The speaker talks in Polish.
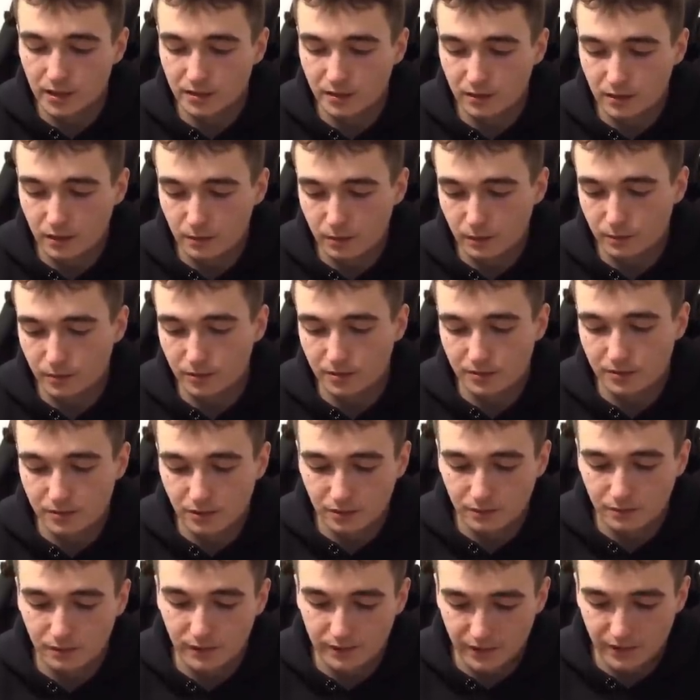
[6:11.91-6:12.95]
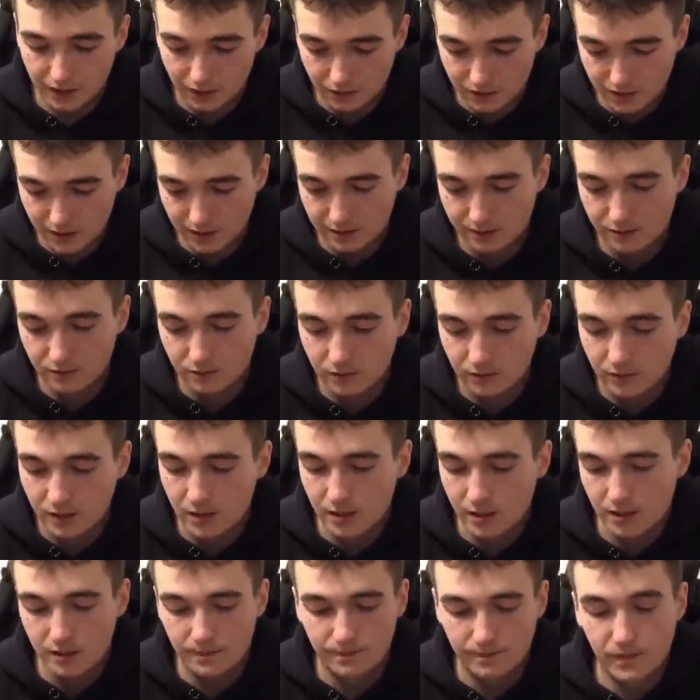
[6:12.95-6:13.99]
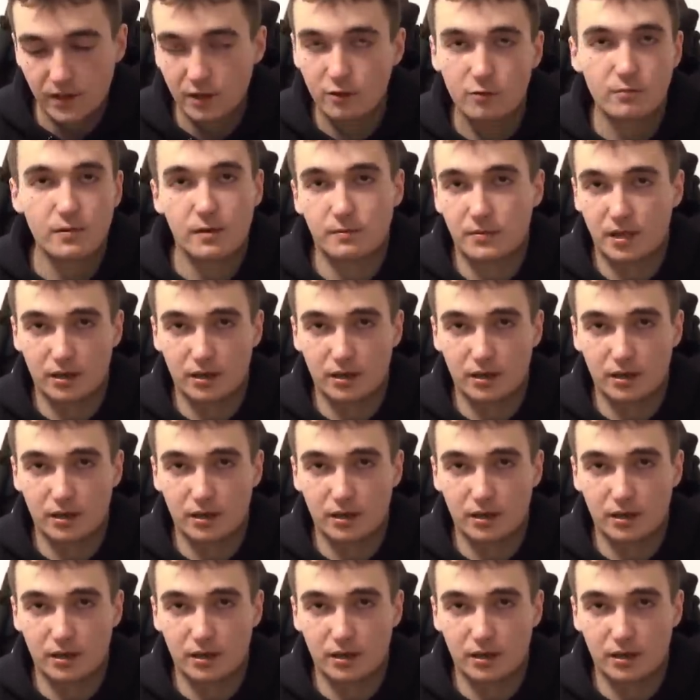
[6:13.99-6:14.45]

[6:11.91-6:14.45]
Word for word: tylko po prostu od pewnego czasu nie umiem